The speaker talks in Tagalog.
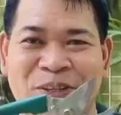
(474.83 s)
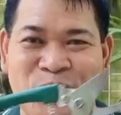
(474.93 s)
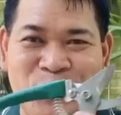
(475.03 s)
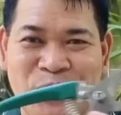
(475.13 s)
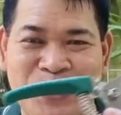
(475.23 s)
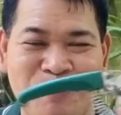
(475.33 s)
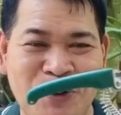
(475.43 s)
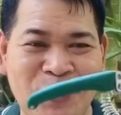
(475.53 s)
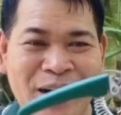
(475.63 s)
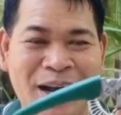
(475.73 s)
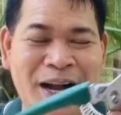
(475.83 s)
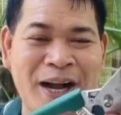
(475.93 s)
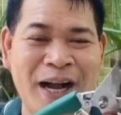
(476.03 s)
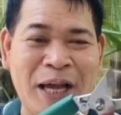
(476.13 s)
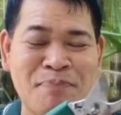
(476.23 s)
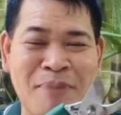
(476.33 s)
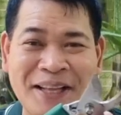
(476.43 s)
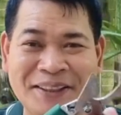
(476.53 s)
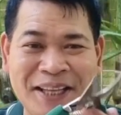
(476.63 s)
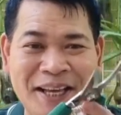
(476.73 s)
So, yun po ang uh,
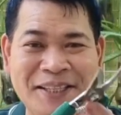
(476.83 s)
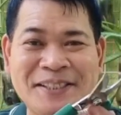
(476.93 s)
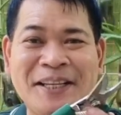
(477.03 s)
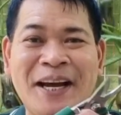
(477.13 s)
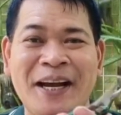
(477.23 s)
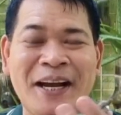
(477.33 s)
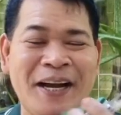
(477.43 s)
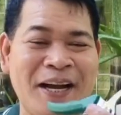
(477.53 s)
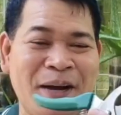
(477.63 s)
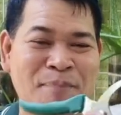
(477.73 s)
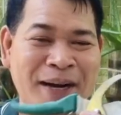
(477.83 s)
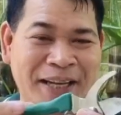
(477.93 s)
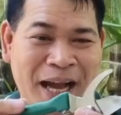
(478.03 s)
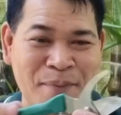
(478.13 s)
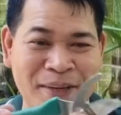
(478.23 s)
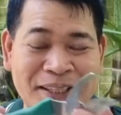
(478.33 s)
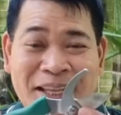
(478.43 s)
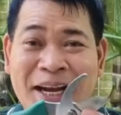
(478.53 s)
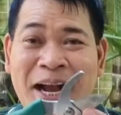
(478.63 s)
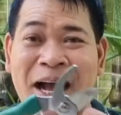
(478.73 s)
advantage ng uh, paggamit
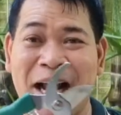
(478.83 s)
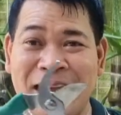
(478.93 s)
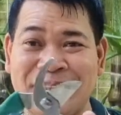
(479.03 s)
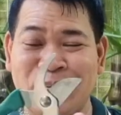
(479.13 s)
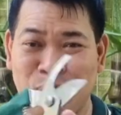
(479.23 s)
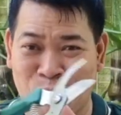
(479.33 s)
ng uh, ah, cutter